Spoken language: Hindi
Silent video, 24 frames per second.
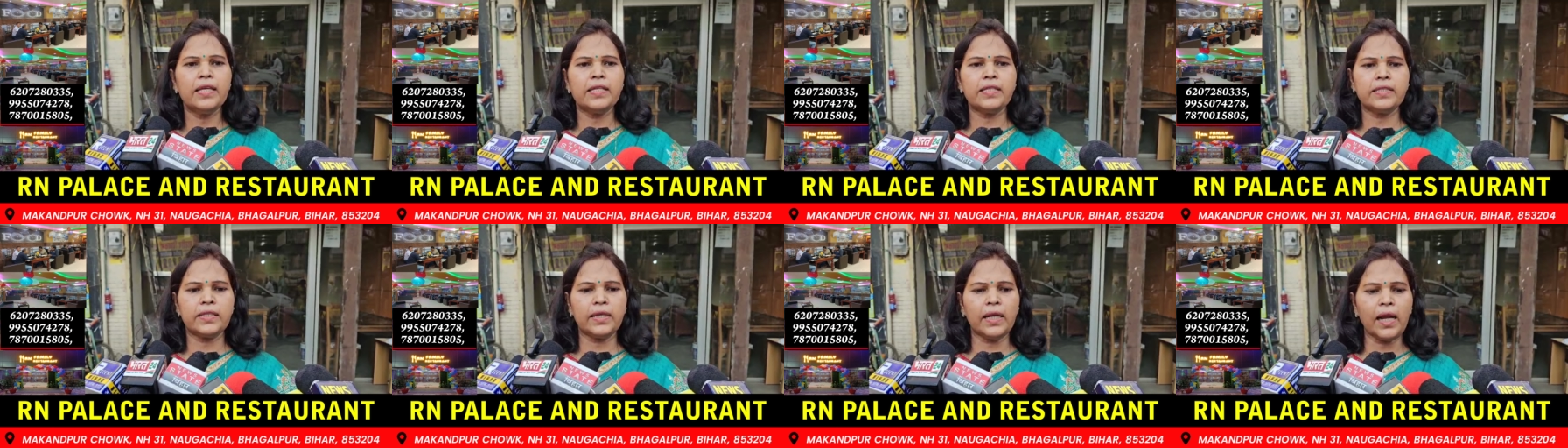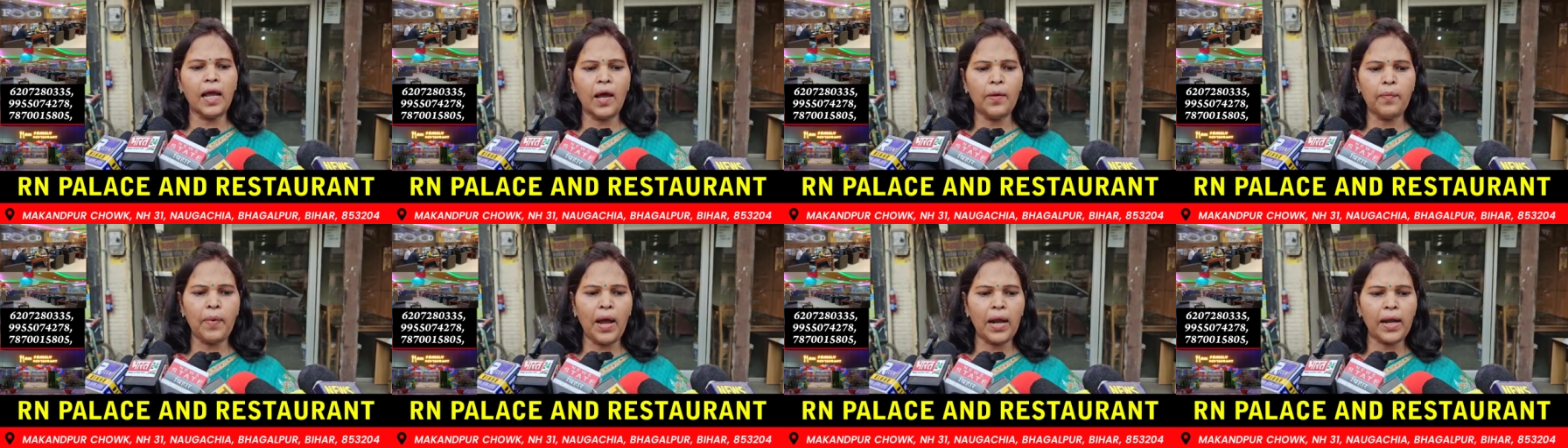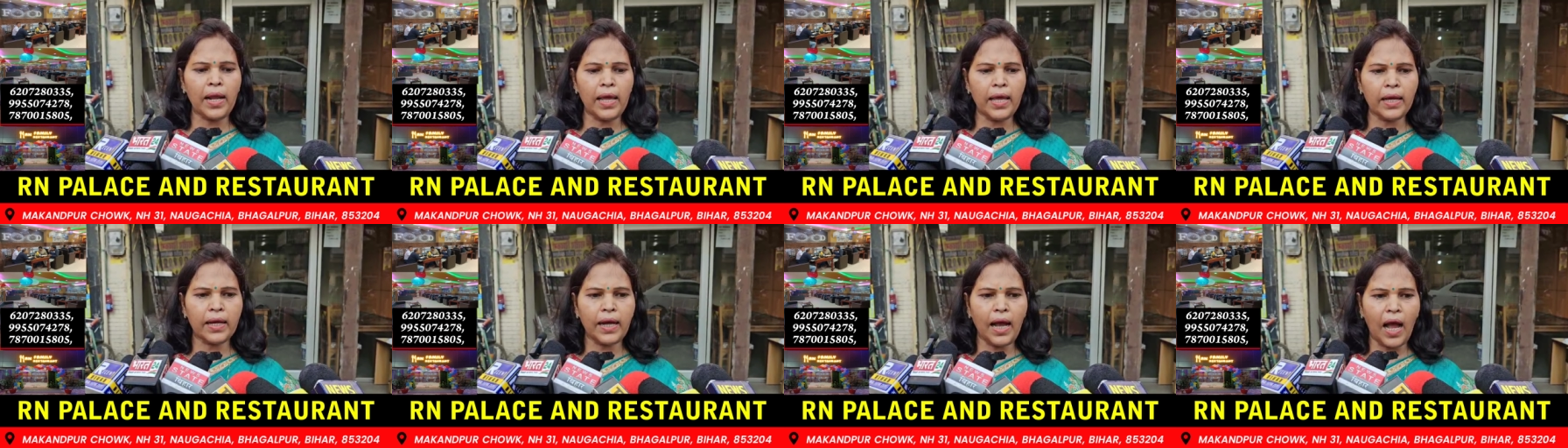इस तरह
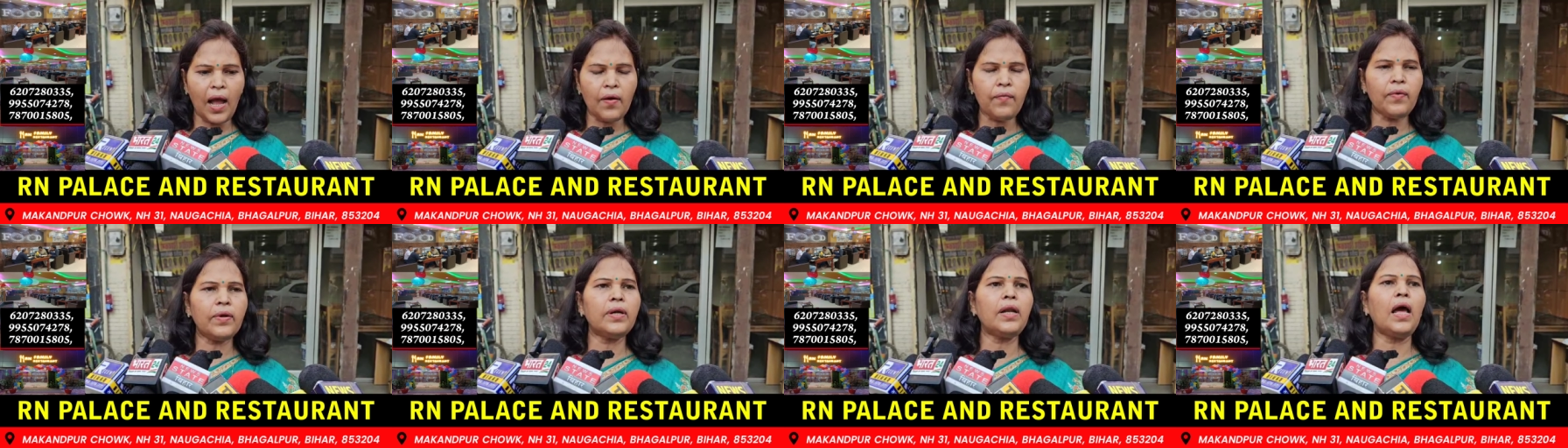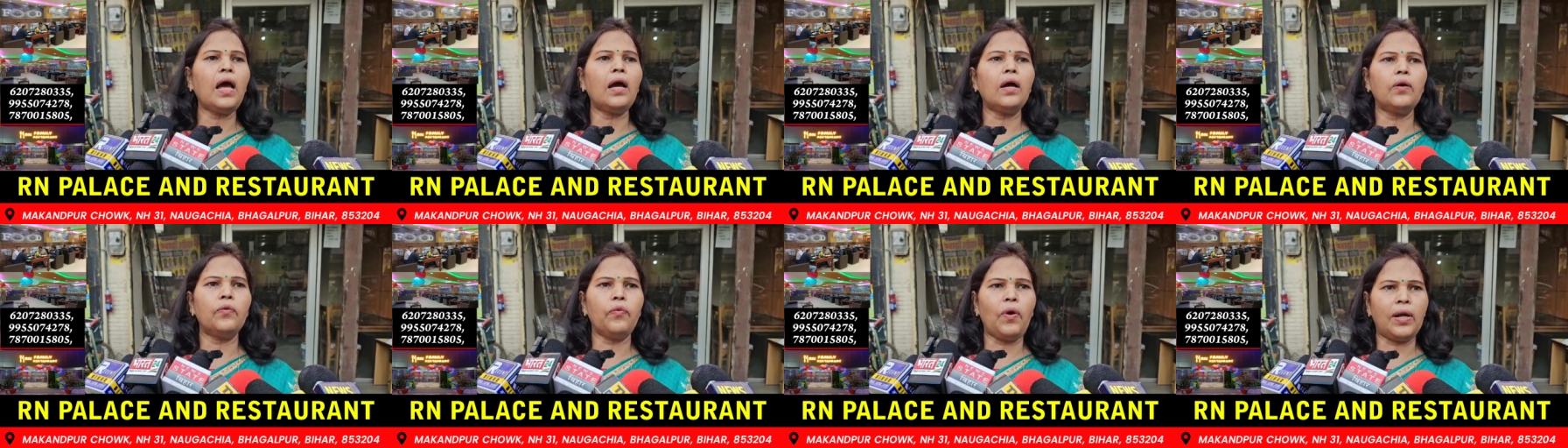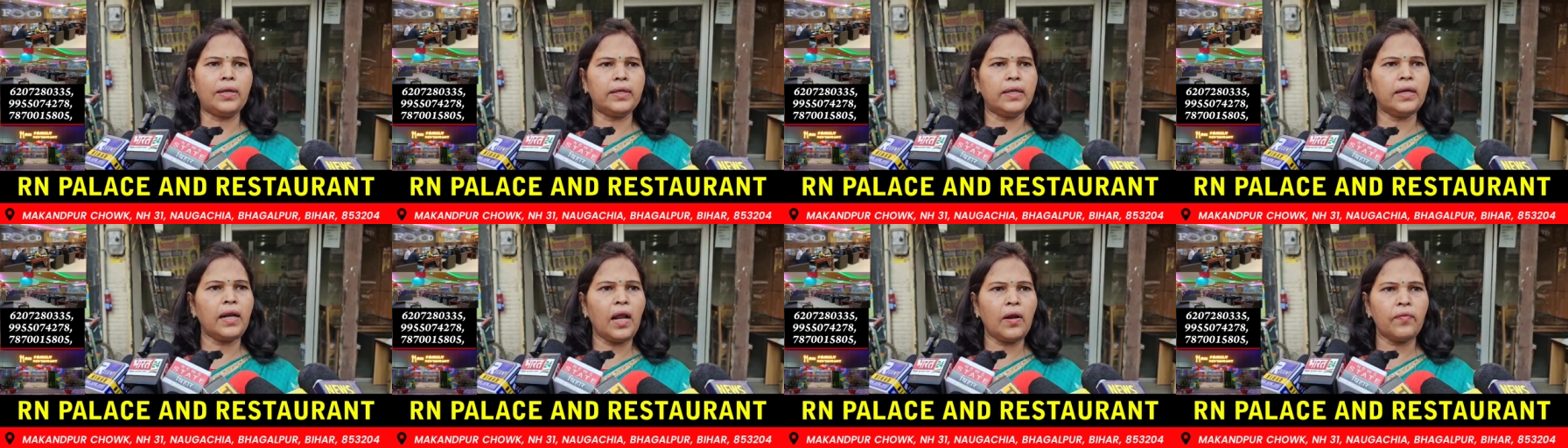हमारा इक्यावन
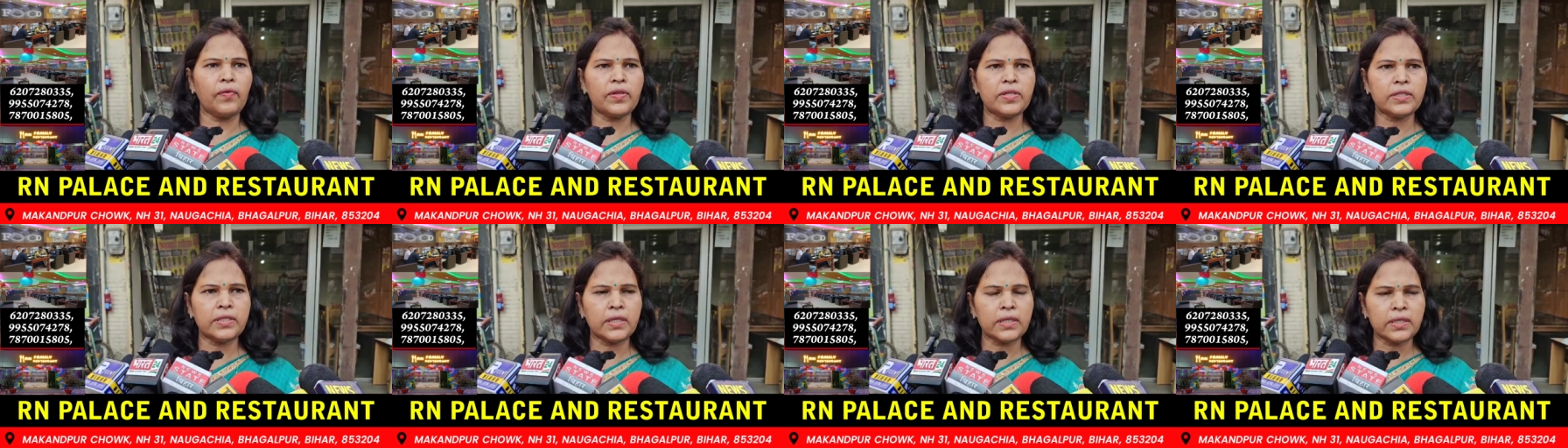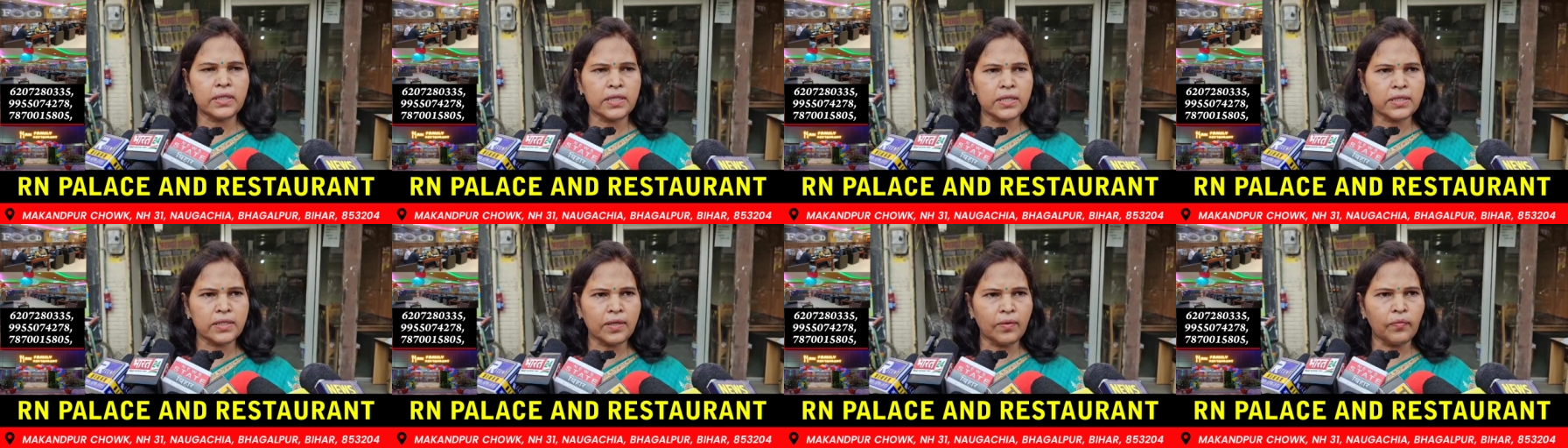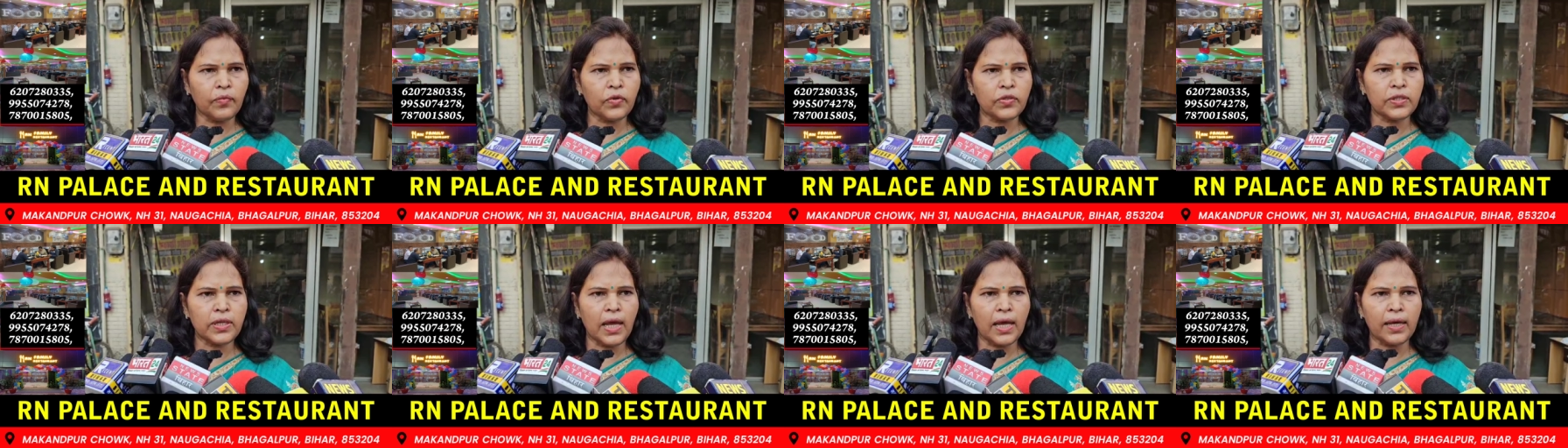वाटर हार्वेस्टिंग
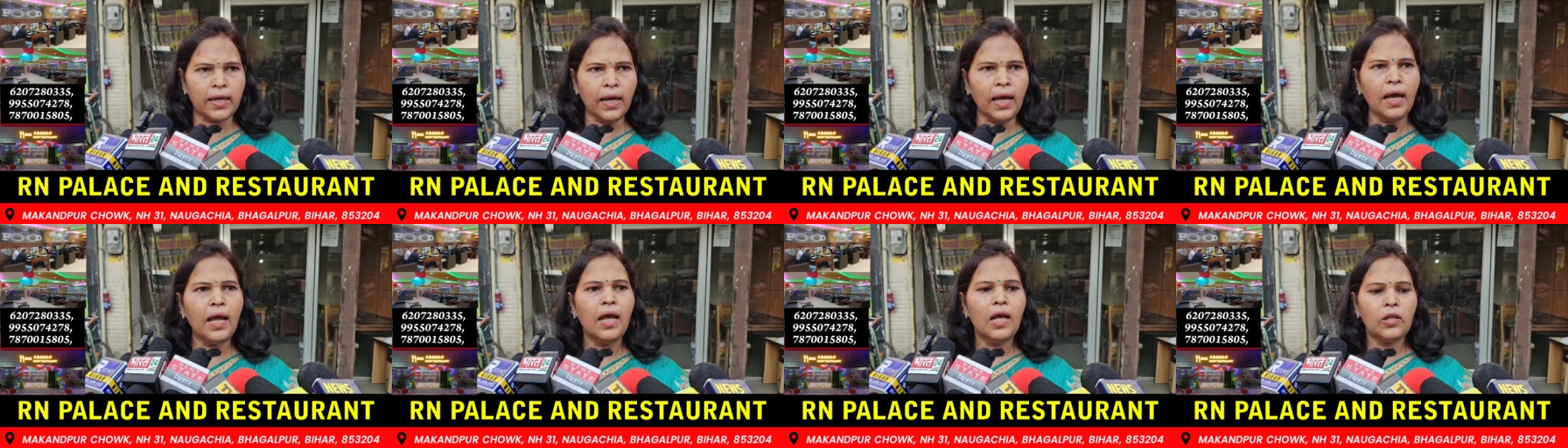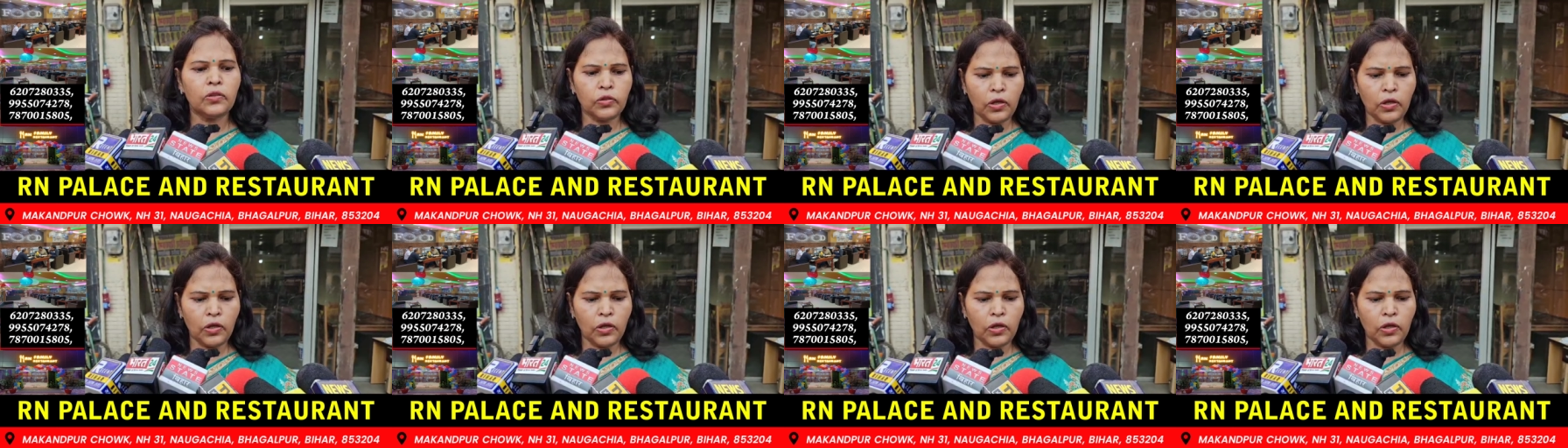सिस्टम हो जाएगा